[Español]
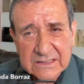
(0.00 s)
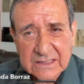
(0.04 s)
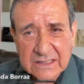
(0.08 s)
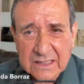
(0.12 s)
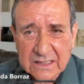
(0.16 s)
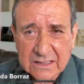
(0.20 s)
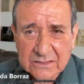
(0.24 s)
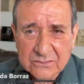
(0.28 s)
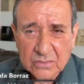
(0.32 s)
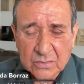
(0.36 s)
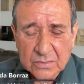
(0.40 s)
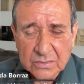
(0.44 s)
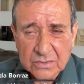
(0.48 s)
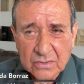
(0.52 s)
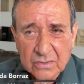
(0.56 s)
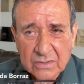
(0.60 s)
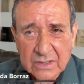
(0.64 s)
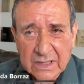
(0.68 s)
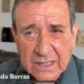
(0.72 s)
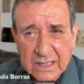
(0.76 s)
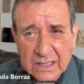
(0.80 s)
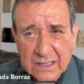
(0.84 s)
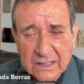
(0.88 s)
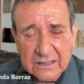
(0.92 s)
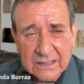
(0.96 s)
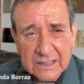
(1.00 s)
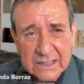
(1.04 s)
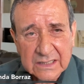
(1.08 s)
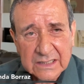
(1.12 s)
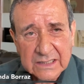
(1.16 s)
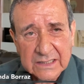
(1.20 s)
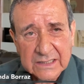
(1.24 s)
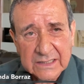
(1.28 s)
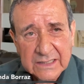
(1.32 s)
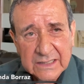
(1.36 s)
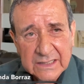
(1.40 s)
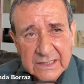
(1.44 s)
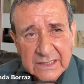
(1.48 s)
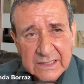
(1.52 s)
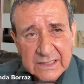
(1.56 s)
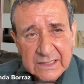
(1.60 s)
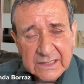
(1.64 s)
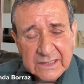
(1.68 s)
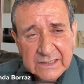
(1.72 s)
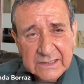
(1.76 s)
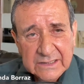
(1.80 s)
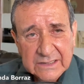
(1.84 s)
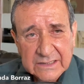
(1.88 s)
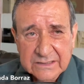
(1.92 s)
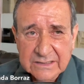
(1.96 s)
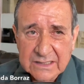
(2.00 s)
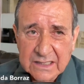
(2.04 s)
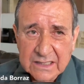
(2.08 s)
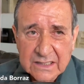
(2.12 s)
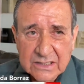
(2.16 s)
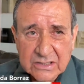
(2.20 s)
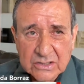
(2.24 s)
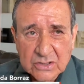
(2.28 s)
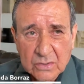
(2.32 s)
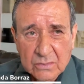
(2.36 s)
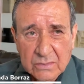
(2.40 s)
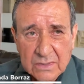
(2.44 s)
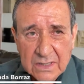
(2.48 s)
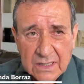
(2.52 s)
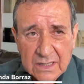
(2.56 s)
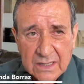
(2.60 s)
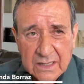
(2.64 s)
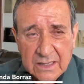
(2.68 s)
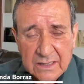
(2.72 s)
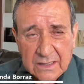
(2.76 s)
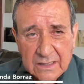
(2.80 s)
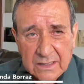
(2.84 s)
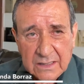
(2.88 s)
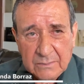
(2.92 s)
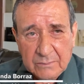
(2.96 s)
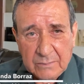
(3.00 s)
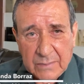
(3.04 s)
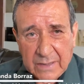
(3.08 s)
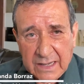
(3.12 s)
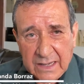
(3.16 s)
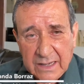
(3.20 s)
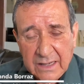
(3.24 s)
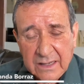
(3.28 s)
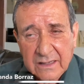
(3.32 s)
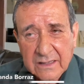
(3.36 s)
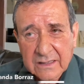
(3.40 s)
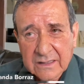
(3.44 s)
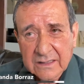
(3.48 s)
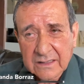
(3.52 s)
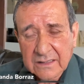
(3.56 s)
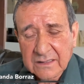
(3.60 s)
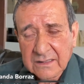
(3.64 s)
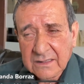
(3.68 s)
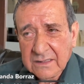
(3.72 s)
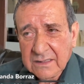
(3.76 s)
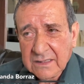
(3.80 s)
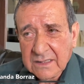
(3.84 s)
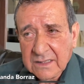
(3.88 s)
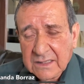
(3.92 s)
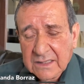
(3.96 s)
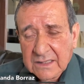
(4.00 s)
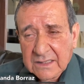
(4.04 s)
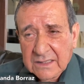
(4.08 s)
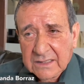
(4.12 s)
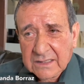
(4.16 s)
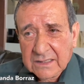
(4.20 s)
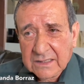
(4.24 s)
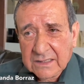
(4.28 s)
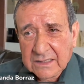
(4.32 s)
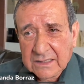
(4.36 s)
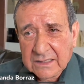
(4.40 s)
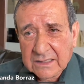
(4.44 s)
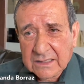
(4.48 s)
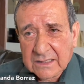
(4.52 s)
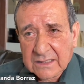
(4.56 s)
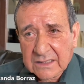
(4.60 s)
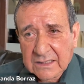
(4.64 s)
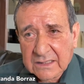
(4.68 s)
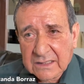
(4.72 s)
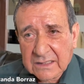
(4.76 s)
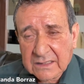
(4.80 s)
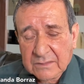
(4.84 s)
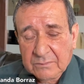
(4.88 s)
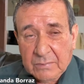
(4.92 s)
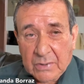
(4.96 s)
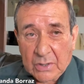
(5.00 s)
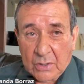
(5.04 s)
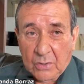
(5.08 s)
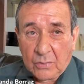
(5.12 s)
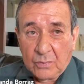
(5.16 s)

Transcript: en la, sobre todo en la carretera eh, San Cristóbal Palenque, pero